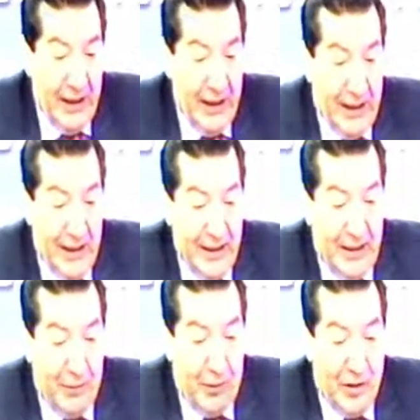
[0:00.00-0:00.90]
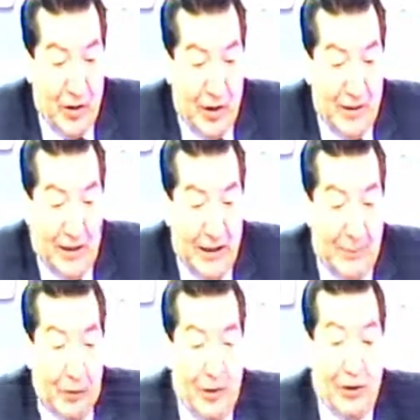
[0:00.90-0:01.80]
Y, que dice, información
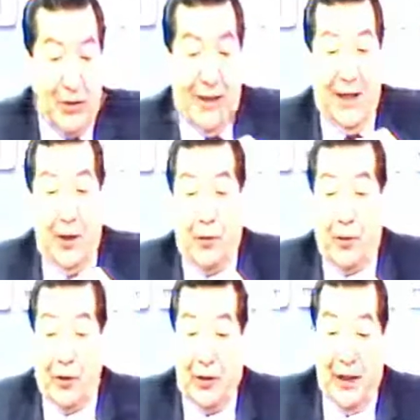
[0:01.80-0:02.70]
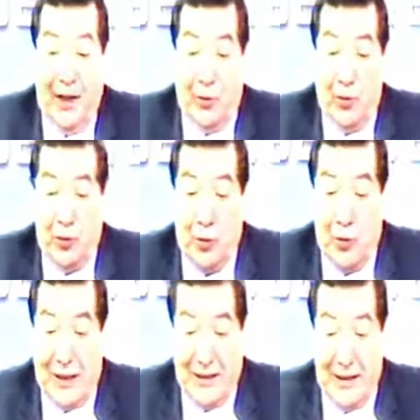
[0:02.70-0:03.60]
remitida por la Sociedad Aeroportaria
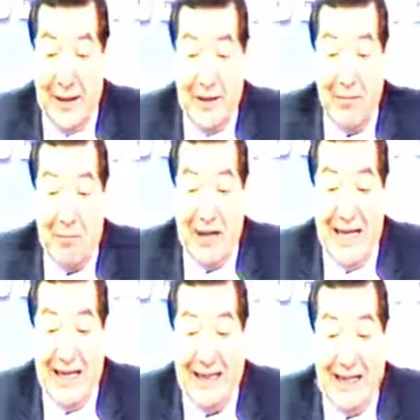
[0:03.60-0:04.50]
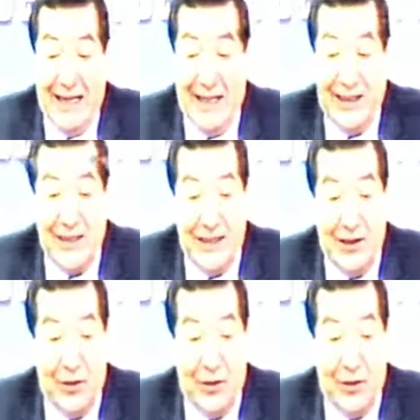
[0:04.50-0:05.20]
turuasi mediante carta